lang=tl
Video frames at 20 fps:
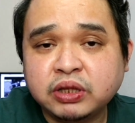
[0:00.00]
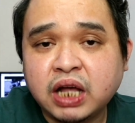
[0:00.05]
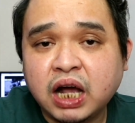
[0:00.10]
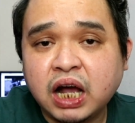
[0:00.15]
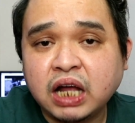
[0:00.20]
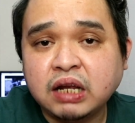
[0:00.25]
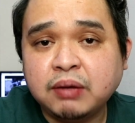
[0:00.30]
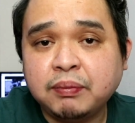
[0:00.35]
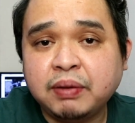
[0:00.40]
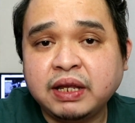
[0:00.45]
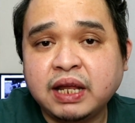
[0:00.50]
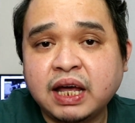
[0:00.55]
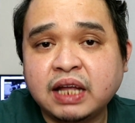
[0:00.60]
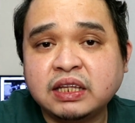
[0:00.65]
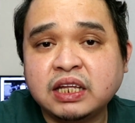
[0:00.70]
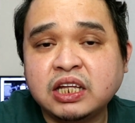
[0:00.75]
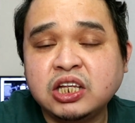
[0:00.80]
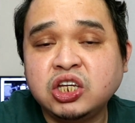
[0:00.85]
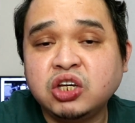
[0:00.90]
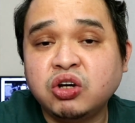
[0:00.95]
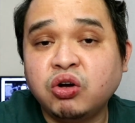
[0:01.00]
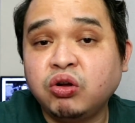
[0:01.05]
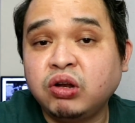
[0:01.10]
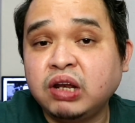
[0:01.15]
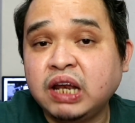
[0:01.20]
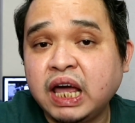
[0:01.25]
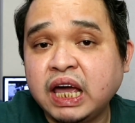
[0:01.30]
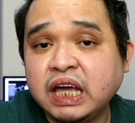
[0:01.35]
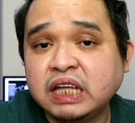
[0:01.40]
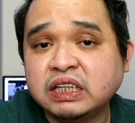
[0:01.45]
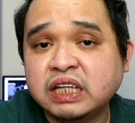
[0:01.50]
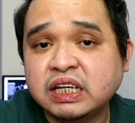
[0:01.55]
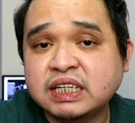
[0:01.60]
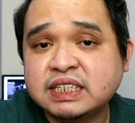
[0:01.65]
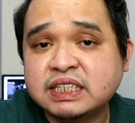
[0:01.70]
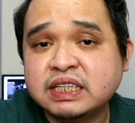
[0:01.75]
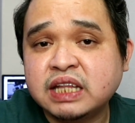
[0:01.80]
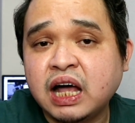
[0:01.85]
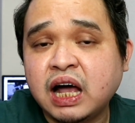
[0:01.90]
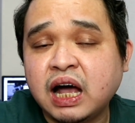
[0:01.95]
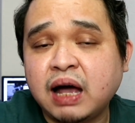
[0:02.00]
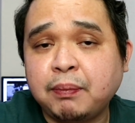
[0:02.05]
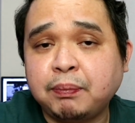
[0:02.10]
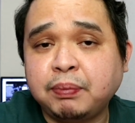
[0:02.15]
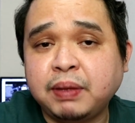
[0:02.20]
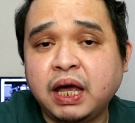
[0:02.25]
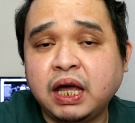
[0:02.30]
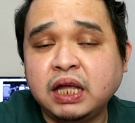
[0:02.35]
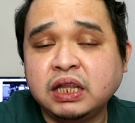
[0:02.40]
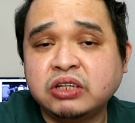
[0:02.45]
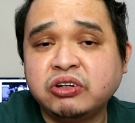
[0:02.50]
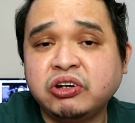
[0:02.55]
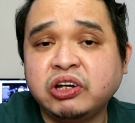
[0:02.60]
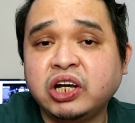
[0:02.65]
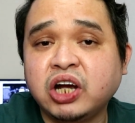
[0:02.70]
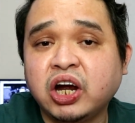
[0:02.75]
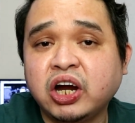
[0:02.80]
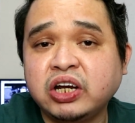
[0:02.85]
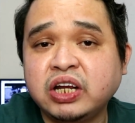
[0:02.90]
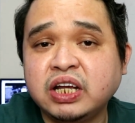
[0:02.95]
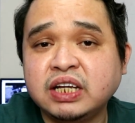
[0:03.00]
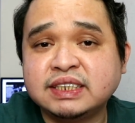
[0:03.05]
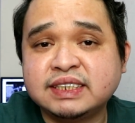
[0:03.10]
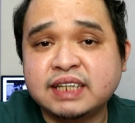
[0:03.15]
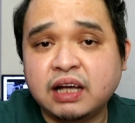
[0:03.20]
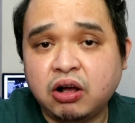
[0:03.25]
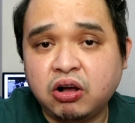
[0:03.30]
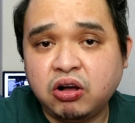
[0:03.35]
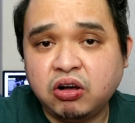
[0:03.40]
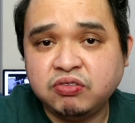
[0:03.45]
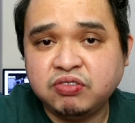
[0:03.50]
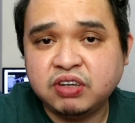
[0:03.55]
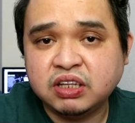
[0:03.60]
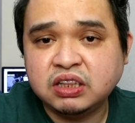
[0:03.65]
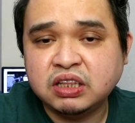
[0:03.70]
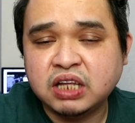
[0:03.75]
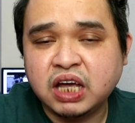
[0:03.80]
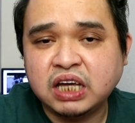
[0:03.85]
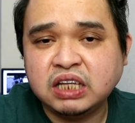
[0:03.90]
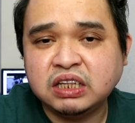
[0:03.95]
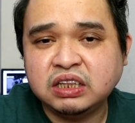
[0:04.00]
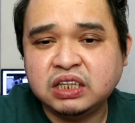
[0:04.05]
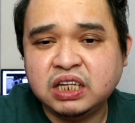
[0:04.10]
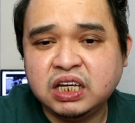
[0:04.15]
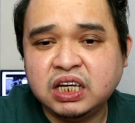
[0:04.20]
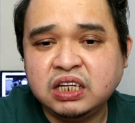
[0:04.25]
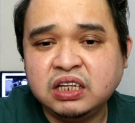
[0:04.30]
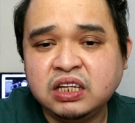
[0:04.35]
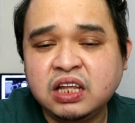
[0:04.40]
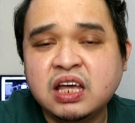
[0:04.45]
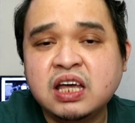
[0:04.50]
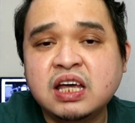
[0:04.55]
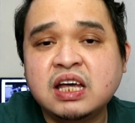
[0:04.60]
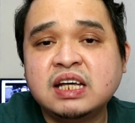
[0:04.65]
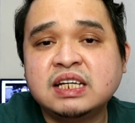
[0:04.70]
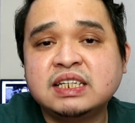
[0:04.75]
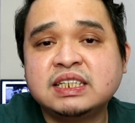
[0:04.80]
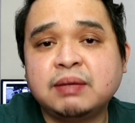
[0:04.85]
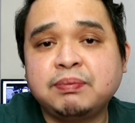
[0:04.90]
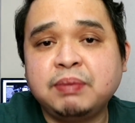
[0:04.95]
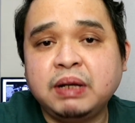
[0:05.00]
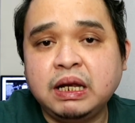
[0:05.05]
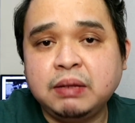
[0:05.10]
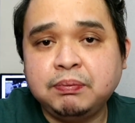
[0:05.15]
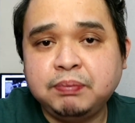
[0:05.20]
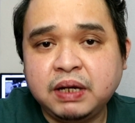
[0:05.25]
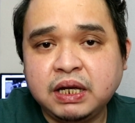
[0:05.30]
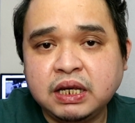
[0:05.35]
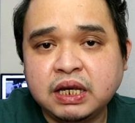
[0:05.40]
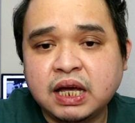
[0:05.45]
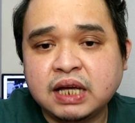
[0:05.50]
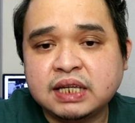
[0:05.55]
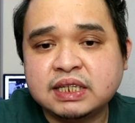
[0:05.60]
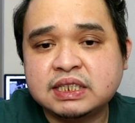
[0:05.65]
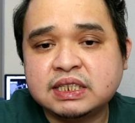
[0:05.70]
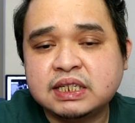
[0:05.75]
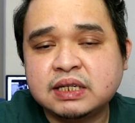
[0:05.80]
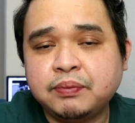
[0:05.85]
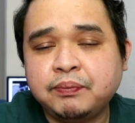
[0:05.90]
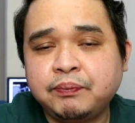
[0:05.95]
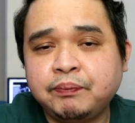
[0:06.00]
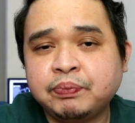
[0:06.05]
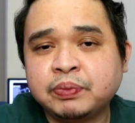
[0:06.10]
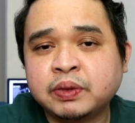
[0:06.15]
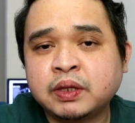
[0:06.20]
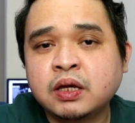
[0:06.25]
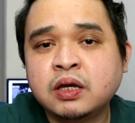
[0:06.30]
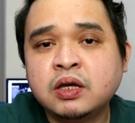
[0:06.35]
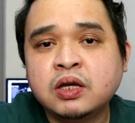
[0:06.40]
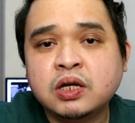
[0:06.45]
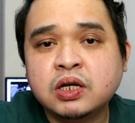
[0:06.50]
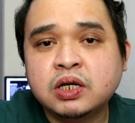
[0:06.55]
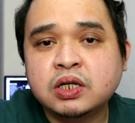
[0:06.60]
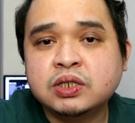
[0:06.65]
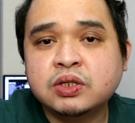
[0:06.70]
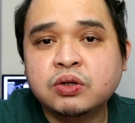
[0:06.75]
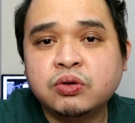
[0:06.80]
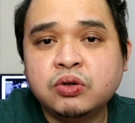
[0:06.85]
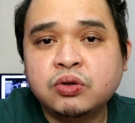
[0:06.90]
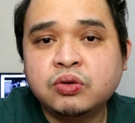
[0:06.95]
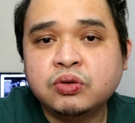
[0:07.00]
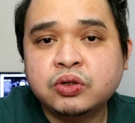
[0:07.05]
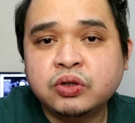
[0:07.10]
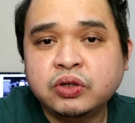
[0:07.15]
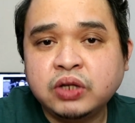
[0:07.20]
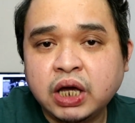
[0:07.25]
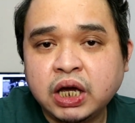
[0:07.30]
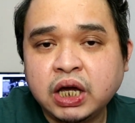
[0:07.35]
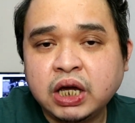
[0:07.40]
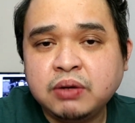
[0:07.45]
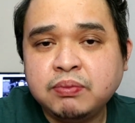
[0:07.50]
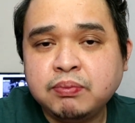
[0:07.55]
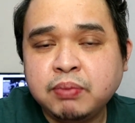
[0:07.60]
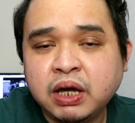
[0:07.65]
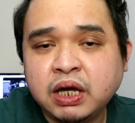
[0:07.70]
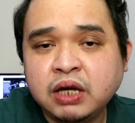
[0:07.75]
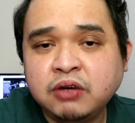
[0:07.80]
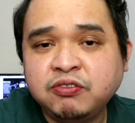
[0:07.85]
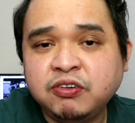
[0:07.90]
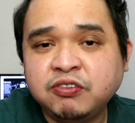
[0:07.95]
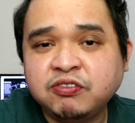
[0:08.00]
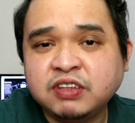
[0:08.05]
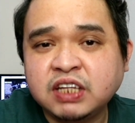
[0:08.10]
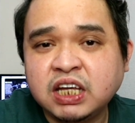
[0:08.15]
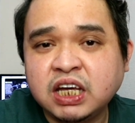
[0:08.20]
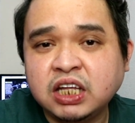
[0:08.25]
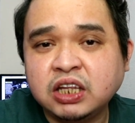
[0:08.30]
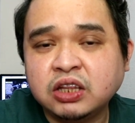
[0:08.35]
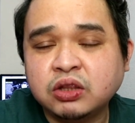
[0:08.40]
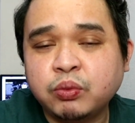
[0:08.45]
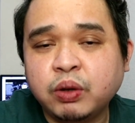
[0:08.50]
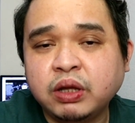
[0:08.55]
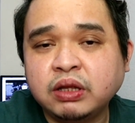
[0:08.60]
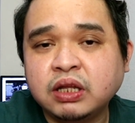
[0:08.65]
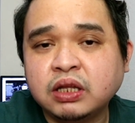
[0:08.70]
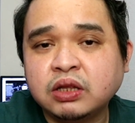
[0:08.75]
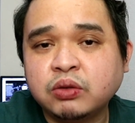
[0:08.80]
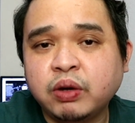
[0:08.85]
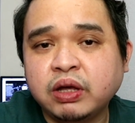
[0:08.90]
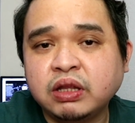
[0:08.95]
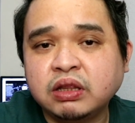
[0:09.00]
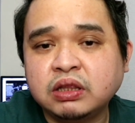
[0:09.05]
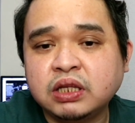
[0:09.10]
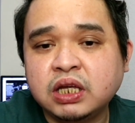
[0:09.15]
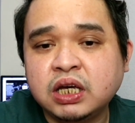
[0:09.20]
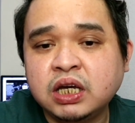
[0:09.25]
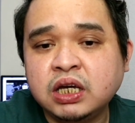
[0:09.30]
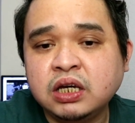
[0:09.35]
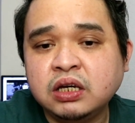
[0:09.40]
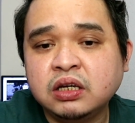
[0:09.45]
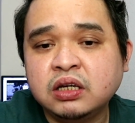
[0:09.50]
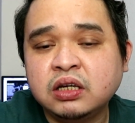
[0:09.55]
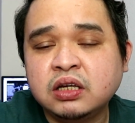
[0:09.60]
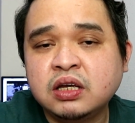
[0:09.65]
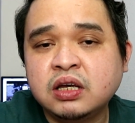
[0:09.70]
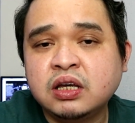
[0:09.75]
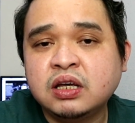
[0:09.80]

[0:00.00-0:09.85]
puntahan naman natin yung latest na update regarding sa COVID-19 sa Pilipinas. So today, May 15, 2020,